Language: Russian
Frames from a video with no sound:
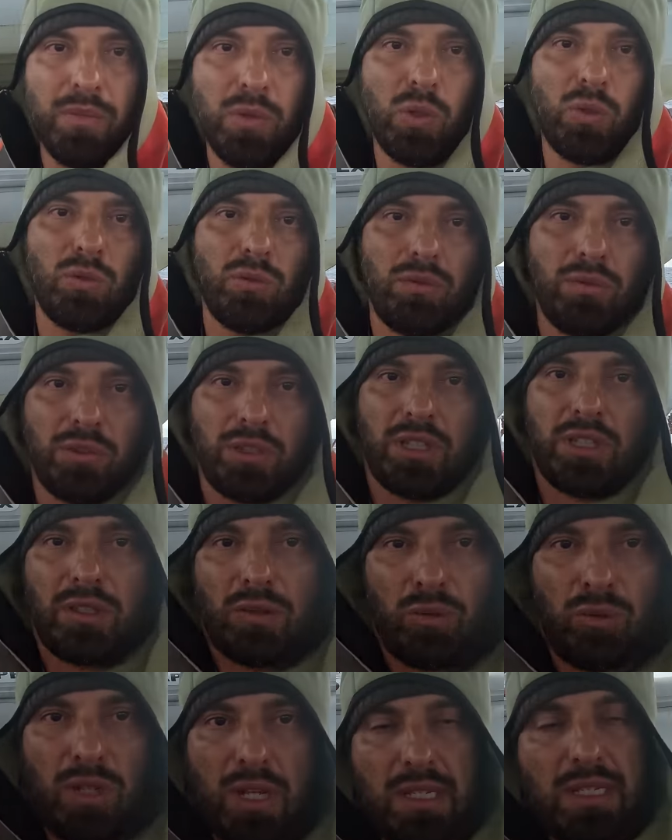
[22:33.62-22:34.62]
Ну, вот
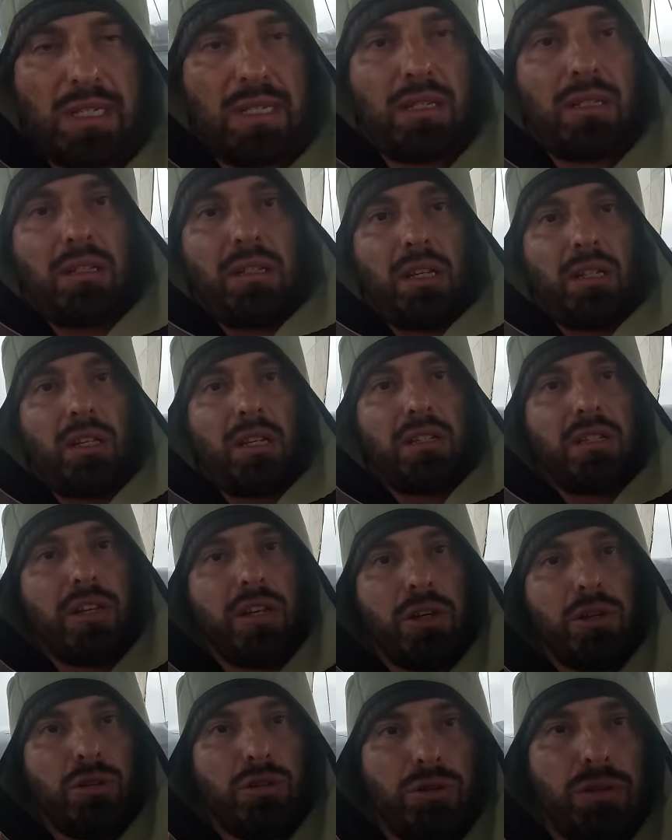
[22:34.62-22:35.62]
это у нас, я
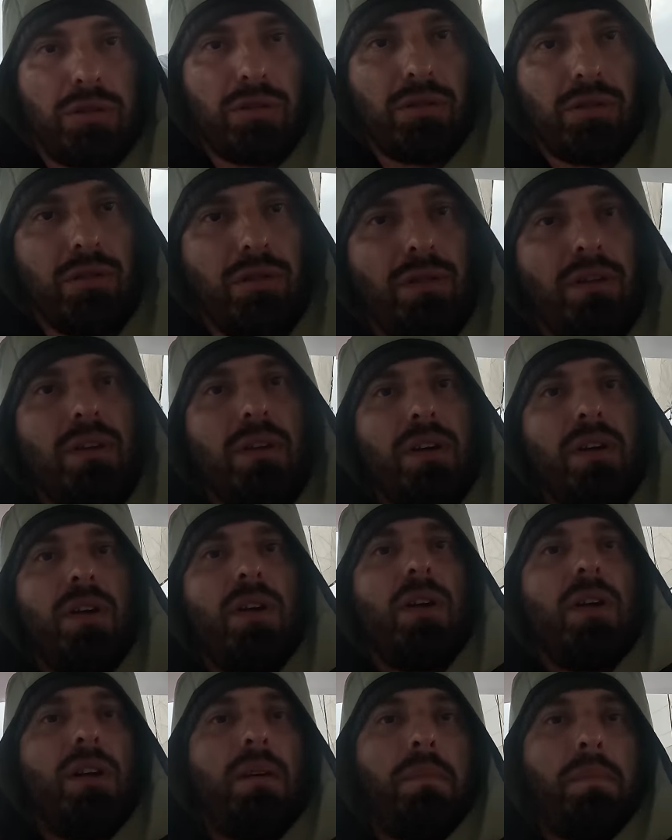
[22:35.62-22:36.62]
надеюсь,
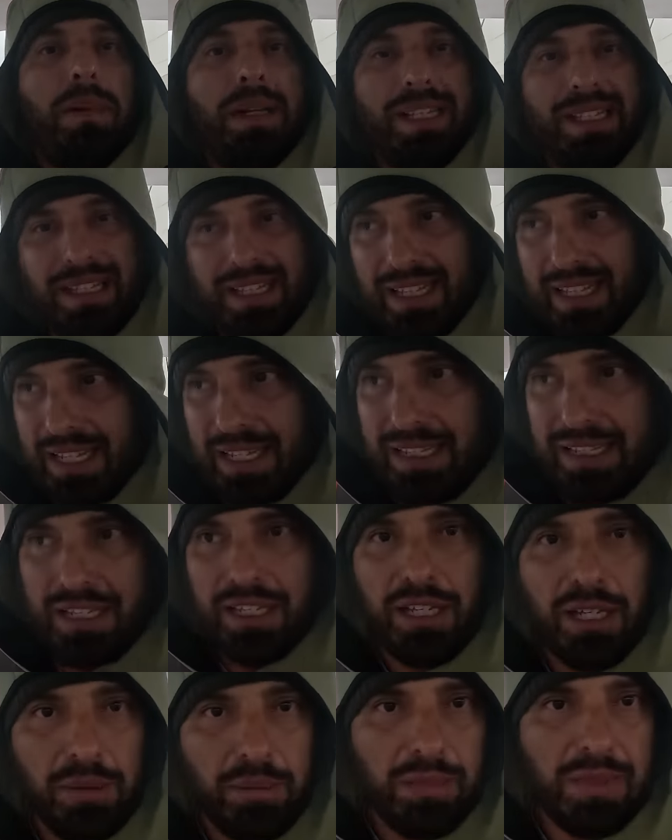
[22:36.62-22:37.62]

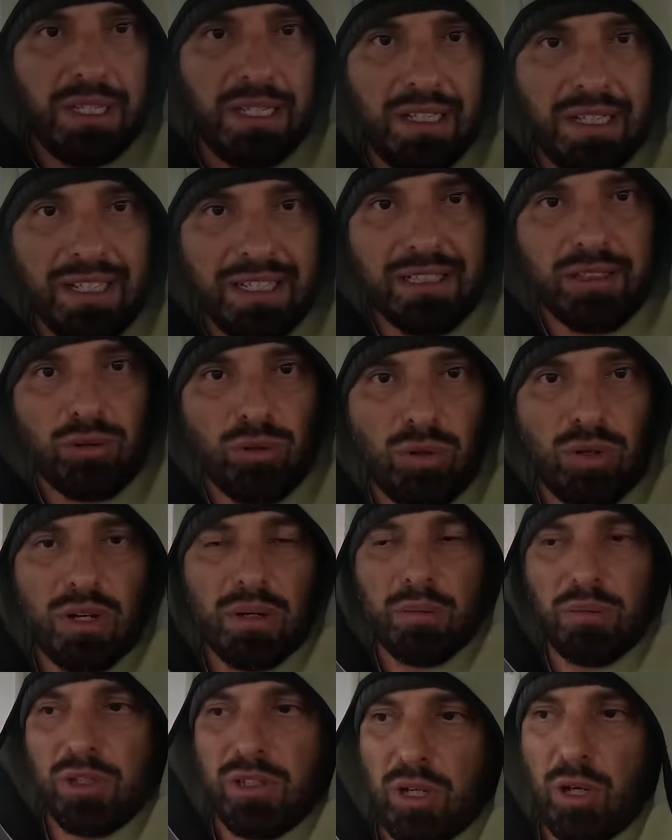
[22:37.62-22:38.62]
последние мили,
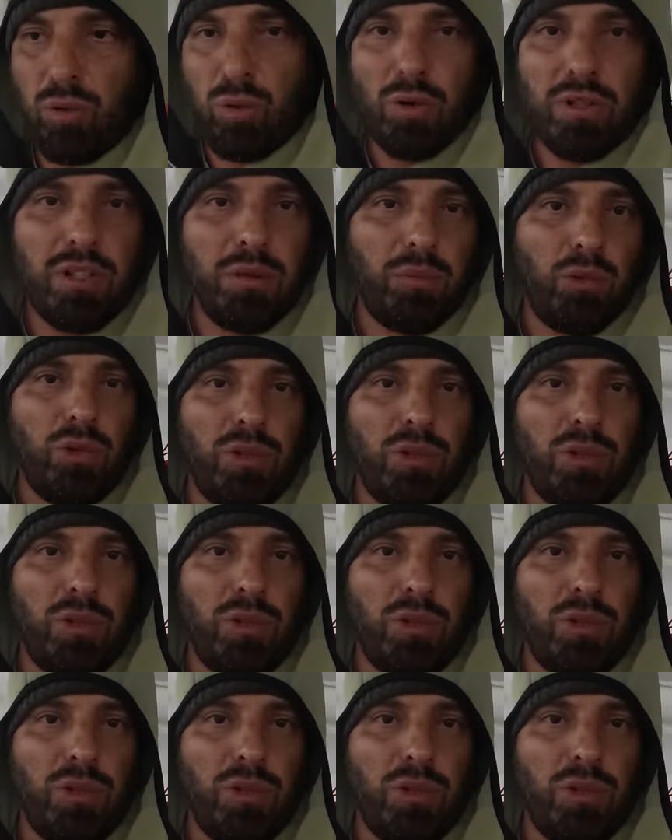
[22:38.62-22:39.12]
которые мы доходим.